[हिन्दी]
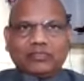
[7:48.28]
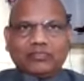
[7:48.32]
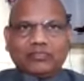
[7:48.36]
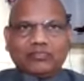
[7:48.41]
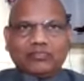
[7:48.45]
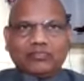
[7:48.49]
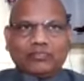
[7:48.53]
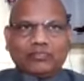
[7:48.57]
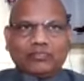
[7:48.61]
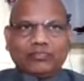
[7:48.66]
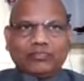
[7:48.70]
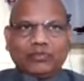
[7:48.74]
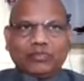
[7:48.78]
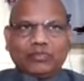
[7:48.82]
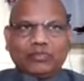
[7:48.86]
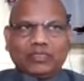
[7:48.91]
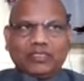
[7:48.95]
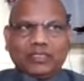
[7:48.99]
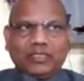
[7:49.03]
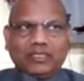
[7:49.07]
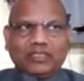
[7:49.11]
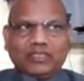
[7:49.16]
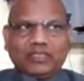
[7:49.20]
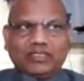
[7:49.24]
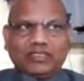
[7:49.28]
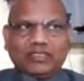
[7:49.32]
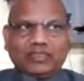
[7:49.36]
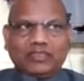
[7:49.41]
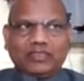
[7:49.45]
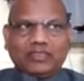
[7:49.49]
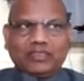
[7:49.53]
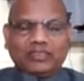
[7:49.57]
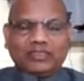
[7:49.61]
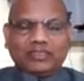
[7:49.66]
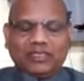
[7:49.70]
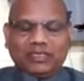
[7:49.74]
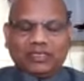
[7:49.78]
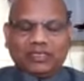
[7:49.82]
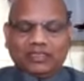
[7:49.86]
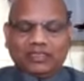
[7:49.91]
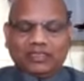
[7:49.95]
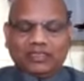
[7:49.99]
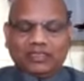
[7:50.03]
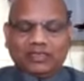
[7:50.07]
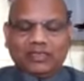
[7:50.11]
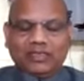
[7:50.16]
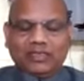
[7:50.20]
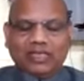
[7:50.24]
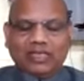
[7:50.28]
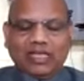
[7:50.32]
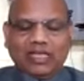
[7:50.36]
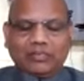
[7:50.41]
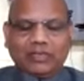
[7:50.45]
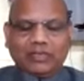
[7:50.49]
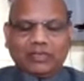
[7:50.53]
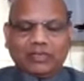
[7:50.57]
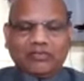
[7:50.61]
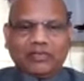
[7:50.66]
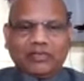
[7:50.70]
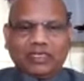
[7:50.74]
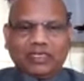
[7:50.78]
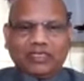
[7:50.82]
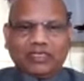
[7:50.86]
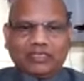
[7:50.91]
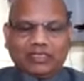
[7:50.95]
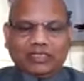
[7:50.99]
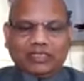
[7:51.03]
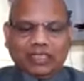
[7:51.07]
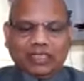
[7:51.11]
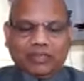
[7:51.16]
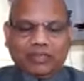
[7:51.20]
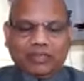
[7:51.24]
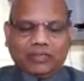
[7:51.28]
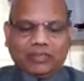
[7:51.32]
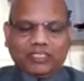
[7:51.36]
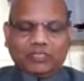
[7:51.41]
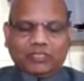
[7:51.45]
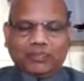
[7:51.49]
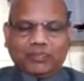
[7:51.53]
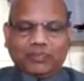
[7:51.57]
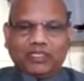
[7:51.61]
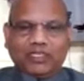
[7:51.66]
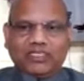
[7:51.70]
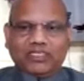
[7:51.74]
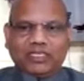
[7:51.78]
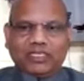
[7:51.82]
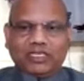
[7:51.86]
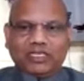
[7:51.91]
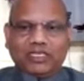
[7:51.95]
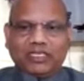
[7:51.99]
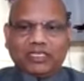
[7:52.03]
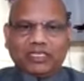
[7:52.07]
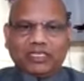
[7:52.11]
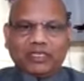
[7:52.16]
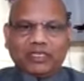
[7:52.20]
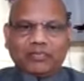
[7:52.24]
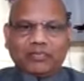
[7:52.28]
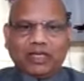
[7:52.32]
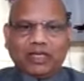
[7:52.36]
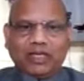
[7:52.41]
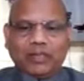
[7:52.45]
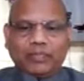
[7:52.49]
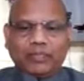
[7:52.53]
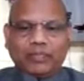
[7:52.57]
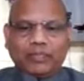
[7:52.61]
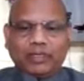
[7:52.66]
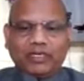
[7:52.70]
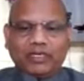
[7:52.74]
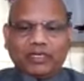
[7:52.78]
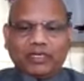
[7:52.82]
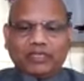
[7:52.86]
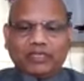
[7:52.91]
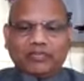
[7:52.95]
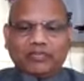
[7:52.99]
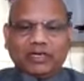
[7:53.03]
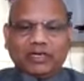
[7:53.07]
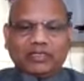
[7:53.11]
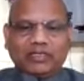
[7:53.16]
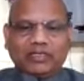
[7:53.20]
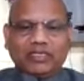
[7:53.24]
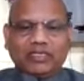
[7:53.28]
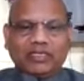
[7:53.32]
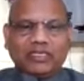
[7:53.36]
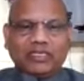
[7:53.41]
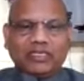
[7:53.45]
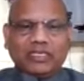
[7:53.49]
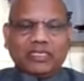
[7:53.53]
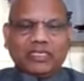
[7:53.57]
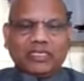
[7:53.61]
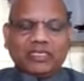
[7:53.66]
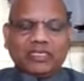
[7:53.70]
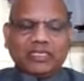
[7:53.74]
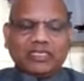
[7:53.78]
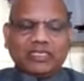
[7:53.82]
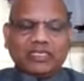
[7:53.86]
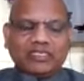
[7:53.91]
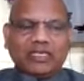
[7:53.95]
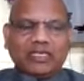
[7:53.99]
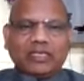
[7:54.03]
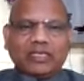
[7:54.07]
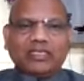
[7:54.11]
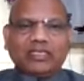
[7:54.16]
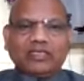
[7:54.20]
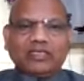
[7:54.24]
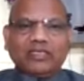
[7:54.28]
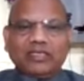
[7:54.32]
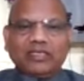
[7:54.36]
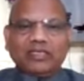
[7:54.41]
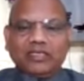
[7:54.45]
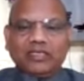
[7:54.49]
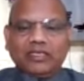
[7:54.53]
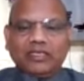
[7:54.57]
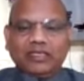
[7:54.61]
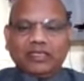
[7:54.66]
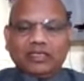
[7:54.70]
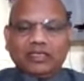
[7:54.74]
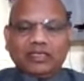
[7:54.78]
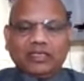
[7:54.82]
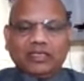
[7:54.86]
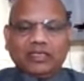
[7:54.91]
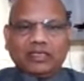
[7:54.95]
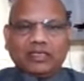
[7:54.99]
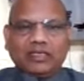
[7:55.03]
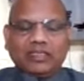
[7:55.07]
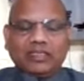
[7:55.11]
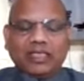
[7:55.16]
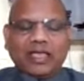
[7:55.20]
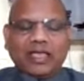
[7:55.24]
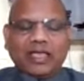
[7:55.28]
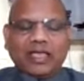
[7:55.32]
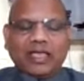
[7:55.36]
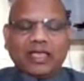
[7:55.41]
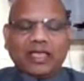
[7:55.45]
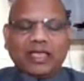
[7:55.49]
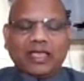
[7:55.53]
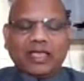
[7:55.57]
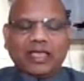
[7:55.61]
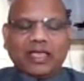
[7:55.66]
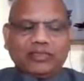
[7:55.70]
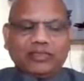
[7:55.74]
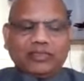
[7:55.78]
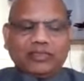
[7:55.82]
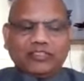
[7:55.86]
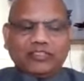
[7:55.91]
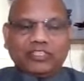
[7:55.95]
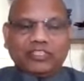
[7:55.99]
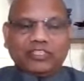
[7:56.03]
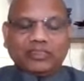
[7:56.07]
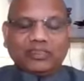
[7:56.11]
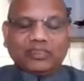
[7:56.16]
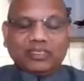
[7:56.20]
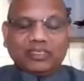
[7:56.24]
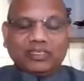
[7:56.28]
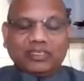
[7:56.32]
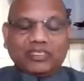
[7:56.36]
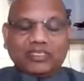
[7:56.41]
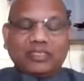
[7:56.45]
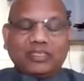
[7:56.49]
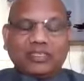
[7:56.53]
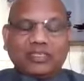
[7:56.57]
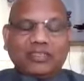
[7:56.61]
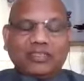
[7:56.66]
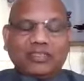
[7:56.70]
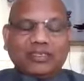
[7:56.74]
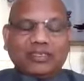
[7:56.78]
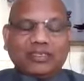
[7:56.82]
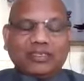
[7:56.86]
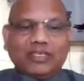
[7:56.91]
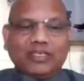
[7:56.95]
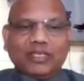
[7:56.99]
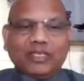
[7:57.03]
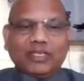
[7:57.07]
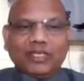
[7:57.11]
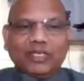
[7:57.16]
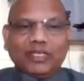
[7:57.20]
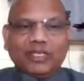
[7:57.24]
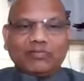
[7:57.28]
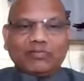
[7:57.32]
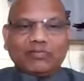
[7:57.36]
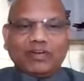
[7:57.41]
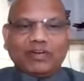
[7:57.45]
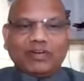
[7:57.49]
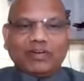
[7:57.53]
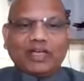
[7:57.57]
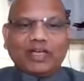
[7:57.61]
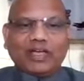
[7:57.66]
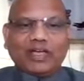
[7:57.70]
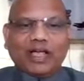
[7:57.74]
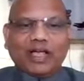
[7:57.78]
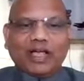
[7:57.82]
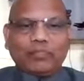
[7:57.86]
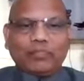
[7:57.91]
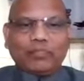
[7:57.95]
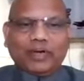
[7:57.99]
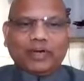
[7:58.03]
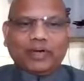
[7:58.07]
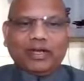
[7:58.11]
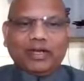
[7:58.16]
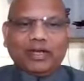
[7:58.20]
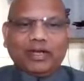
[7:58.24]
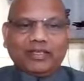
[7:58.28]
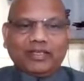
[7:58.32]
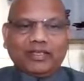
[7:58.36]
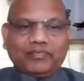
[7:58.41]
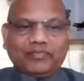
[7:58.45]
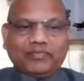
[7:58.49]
बुद्ध चरित्र नामावली अब बचपन से लेके महापरिनिर्वाण तक ढेर सारी कथाएं हैं चित्र सहित है वह आप पढ़ ले